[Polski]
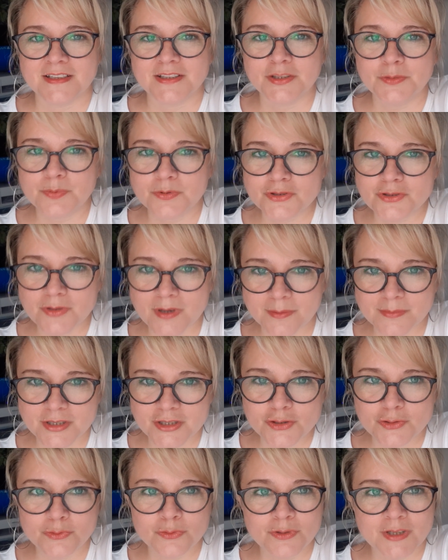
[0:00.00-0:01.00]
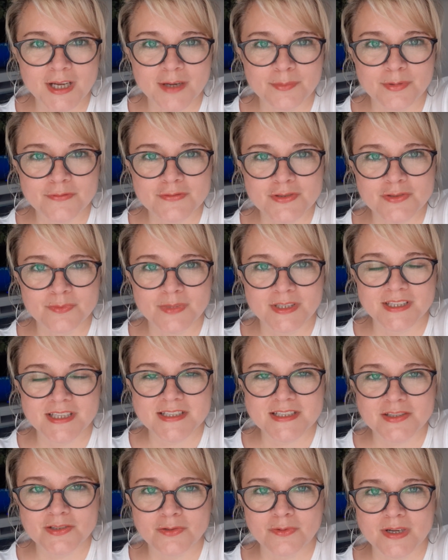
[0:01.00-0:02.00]
i poczułam też ulgę, bo w sumie
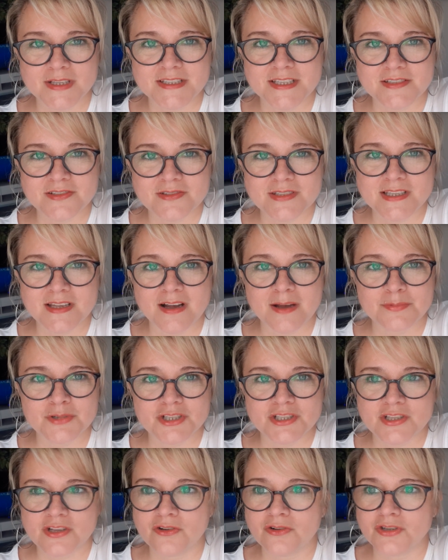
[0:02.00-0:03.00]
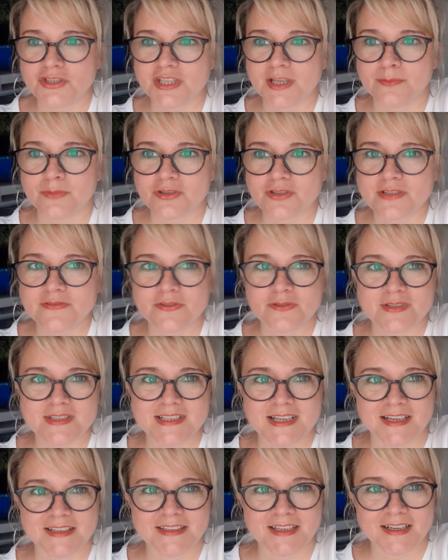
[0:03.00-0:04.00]
ta sytuacja została przez kogoś tam
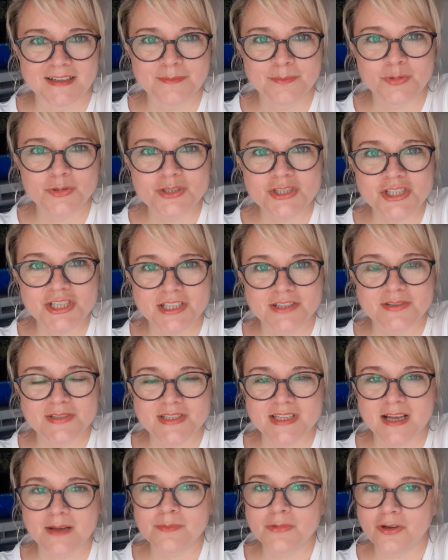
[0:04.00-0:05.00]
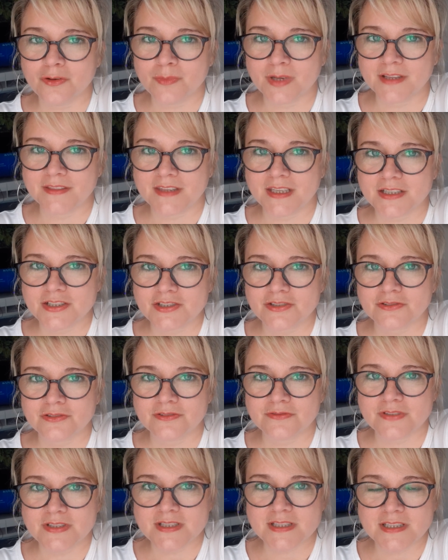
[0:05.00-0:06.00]
rozwiązana, bo dzisiaj dostałam komentarz
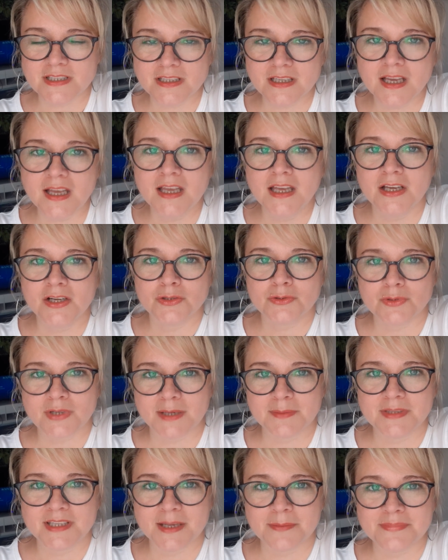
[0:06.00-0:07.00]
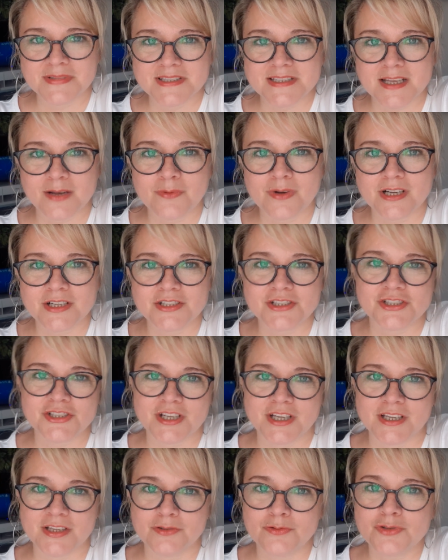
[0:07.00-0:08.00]
od Wicki, która mi napisała,
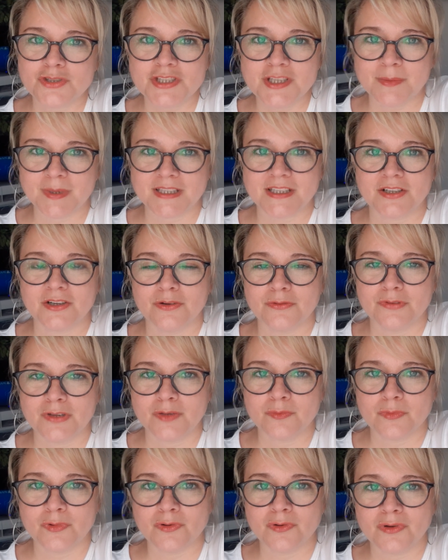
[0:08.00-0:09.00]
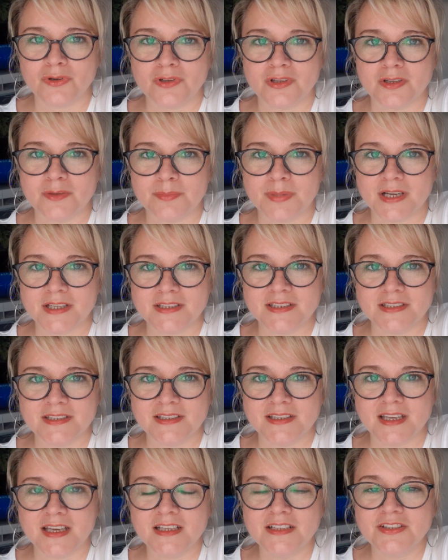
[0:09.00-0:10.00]
że już nie ma tego filmu
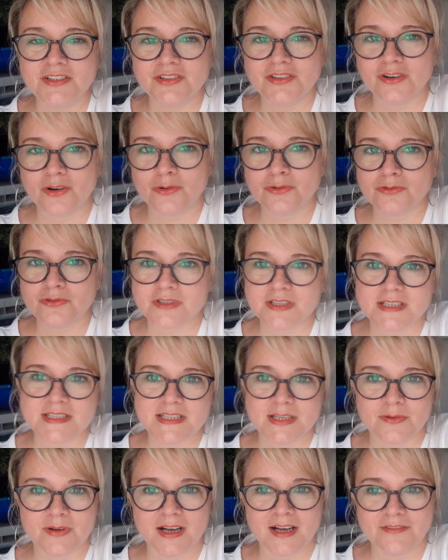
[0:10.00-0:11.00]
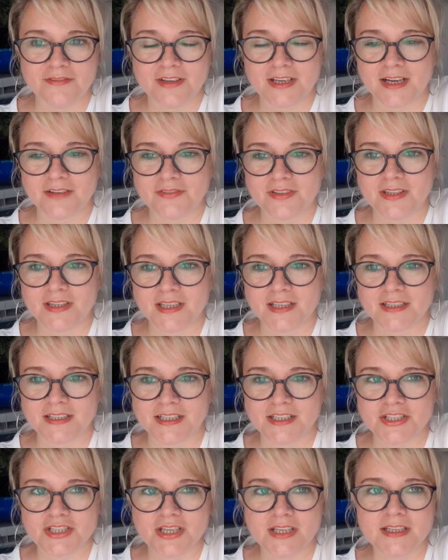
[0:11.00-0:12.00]
pani Eli, o której jest cała afera w
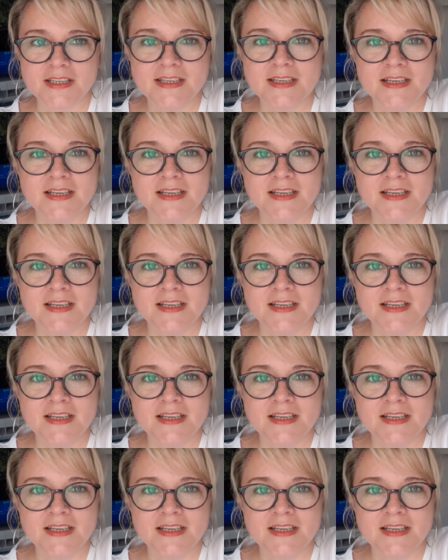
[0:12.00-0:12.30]
internecie